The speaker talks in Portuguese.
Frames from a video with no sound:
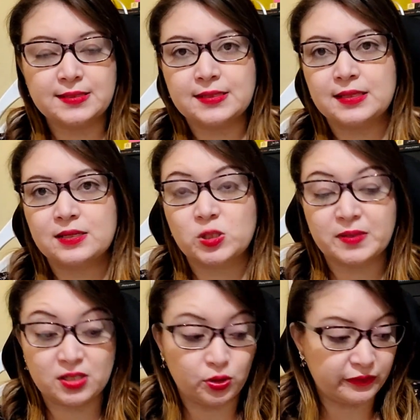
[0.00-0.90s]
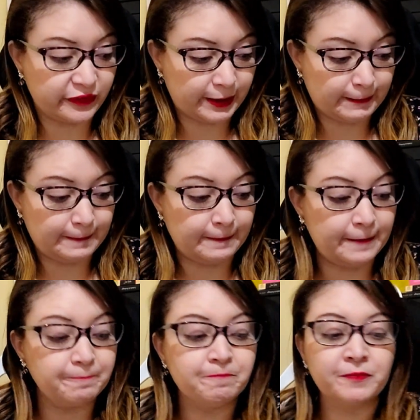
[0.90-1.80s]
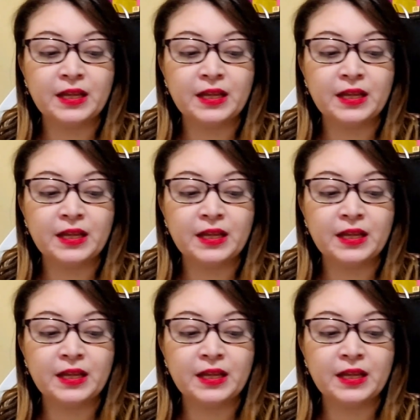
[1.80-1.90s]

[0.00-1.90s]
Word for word: esse, sobre essa novela, né?